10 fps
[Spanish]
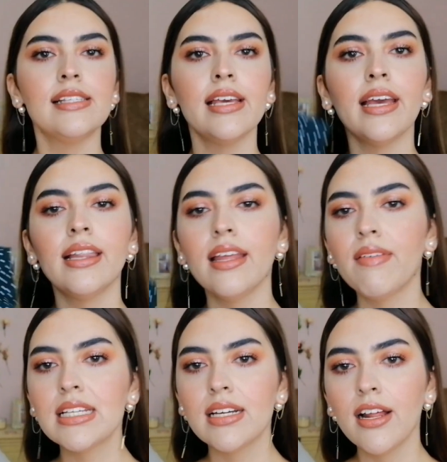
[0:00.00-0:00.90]
El
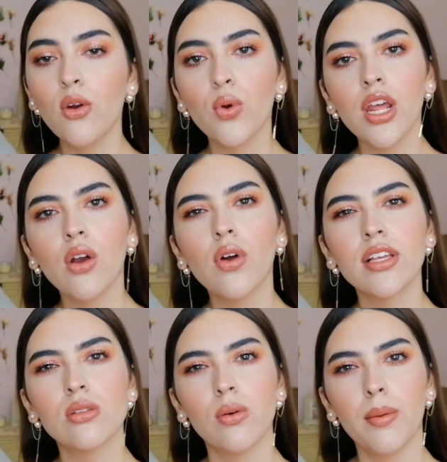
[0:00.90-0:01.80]
siguiente va a ser el
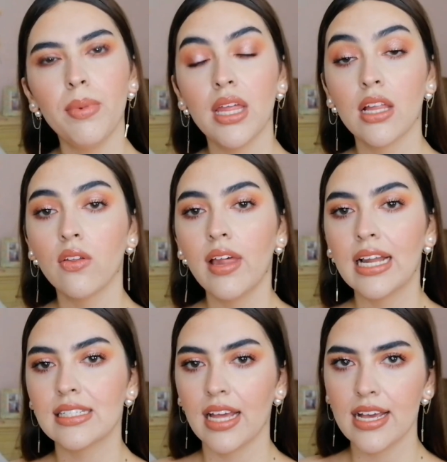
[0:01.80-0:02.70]
único que estuve pidiendo
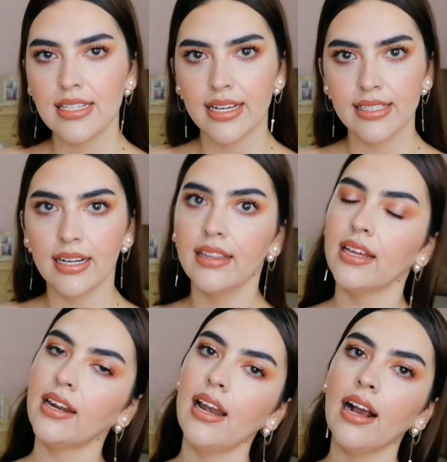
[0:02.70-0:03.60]
de las tallas
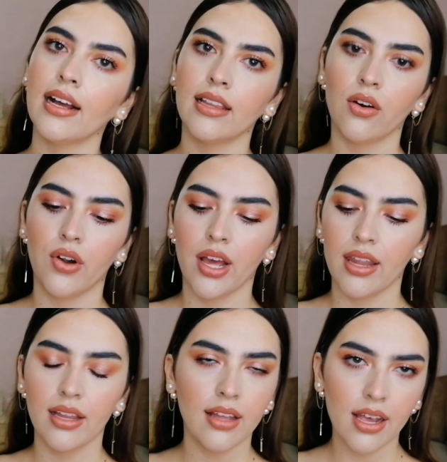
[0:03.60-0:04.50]
extra, tienen la
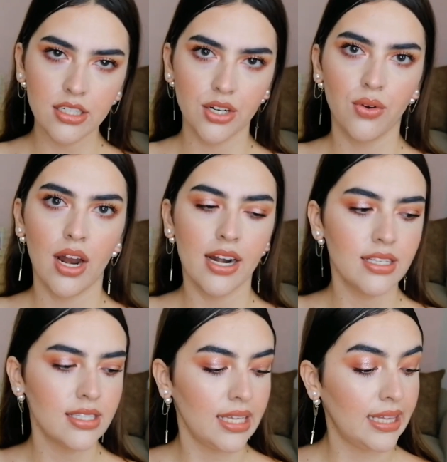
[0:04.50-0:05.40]
categoría de tallas
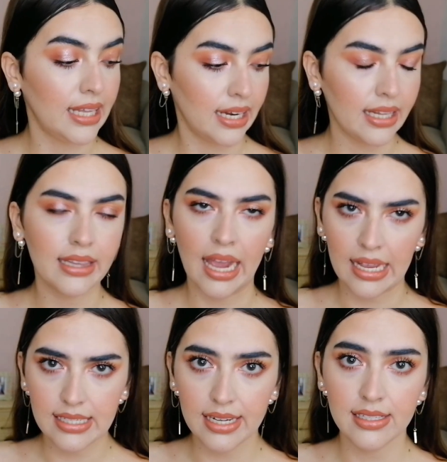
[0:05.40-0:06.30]
regulares y tienen
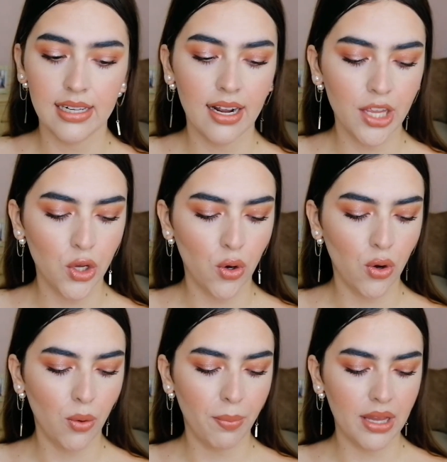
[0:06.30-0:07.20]
tallas extra,
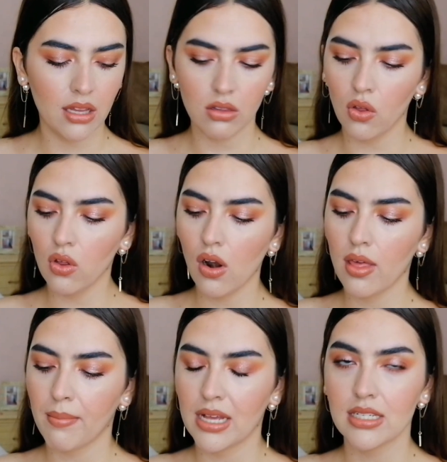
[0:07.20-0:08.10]
yo pedí todo
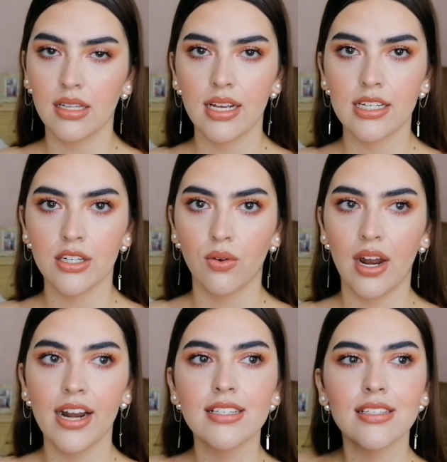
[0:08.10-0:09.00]
lo demás de tallas
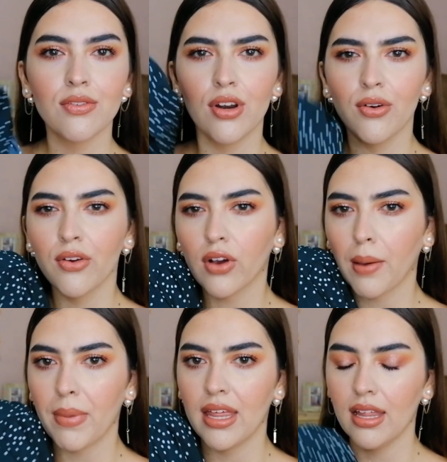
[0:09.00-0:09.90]
regulares, este fue el
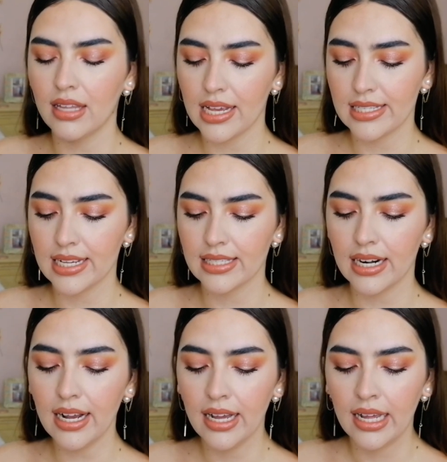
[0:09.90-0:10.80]
único que pedí de tallas
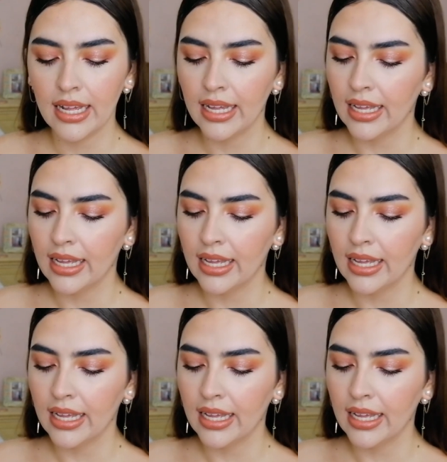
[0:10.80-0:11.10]
extra.